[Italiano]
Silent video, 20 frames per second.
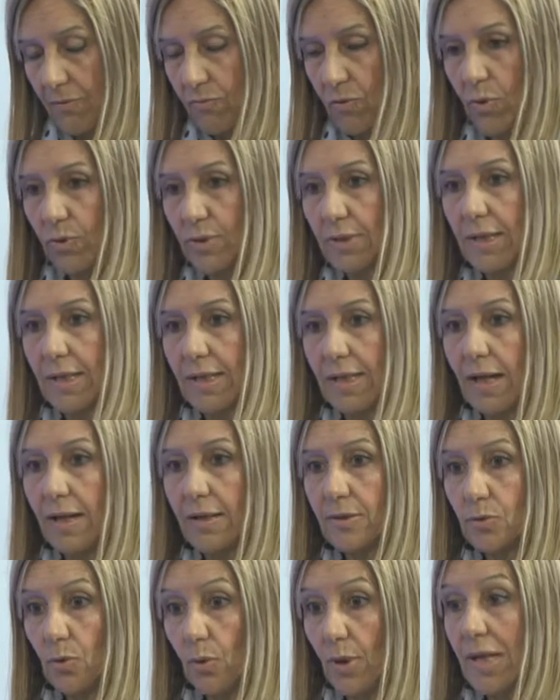
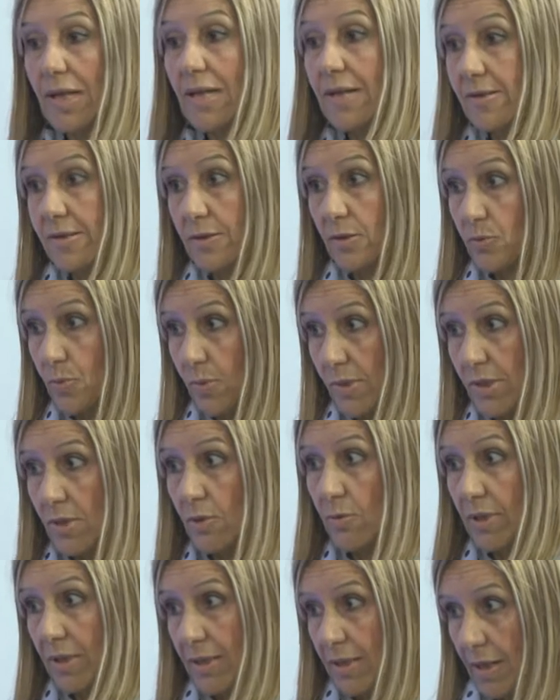volontariato e le
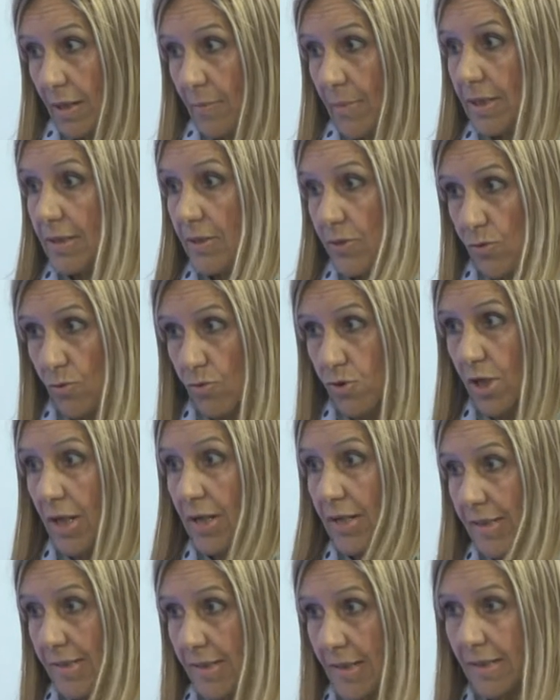istituzioni chiaramente
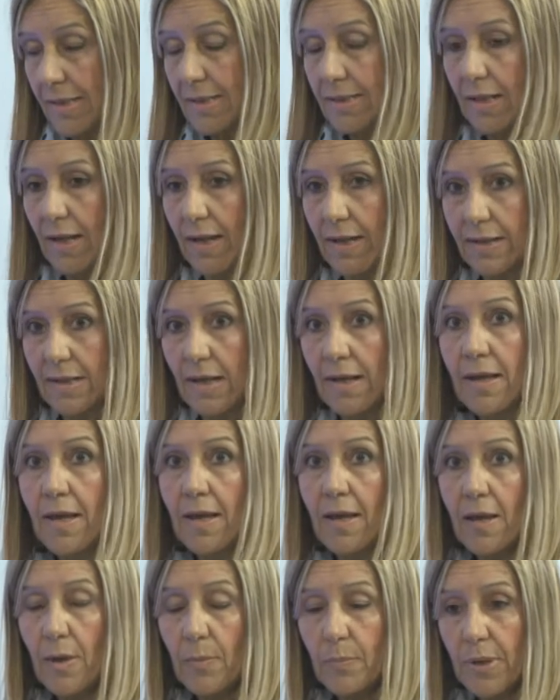sociali e sanitarie
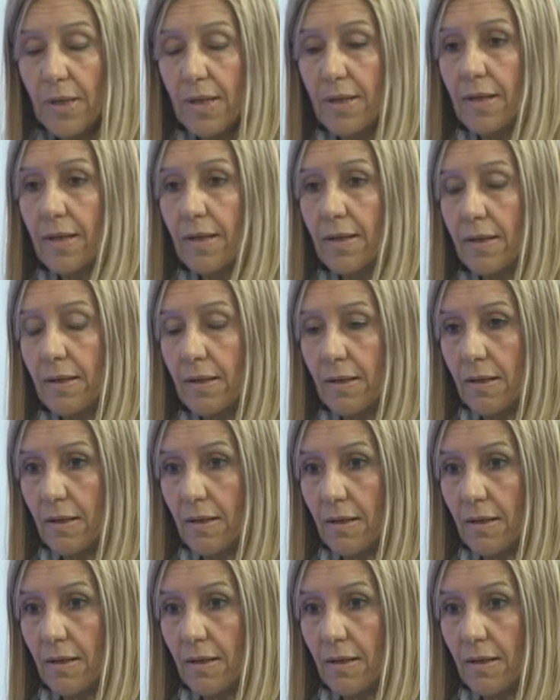per eh,